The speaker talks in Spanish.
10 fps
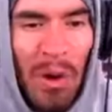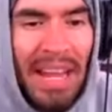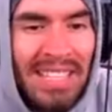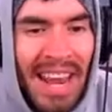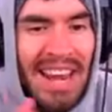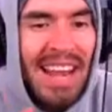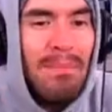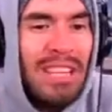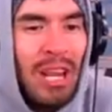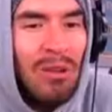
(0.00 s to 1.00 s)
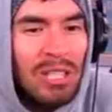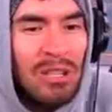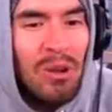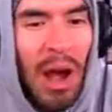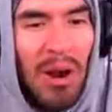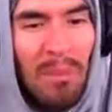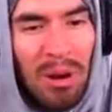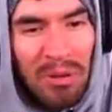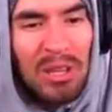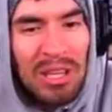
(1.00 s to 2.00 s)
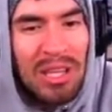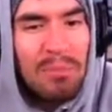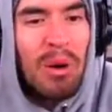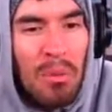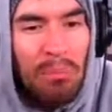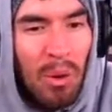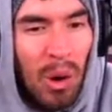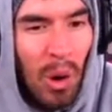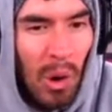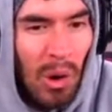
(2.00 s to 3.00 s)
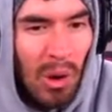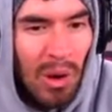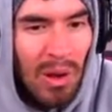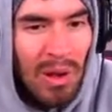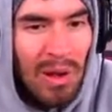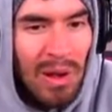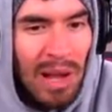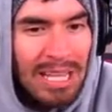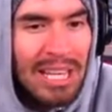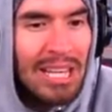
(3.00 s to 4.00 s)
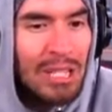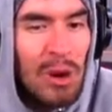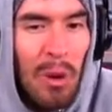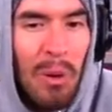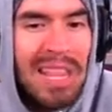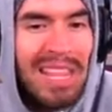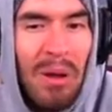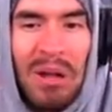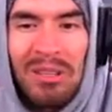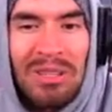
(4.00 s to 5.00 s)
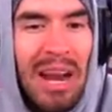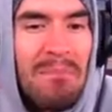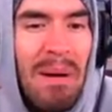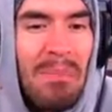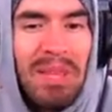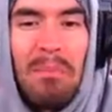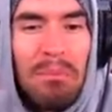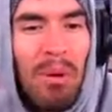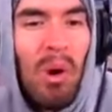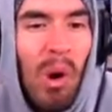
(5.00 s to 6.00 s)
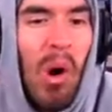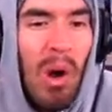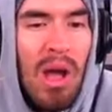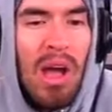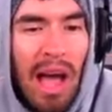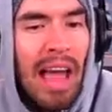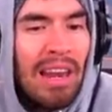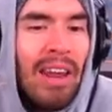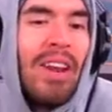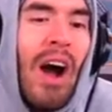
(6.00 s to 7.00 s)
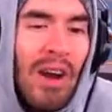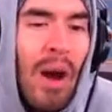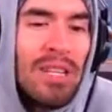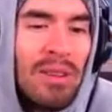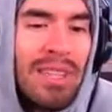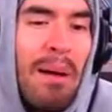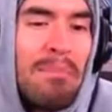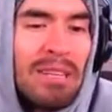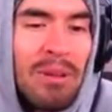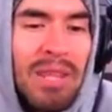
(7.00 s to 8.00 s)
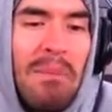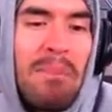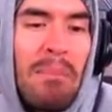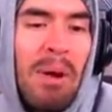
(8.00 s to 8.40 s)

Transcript: Ok, técnicamente el osito ganó, pero vino este tipo y lo empujó. Así que eso no cuenta, ¿no? Eso es trampa, porque empujó al... No, no, eso es trampa, eso es trampa.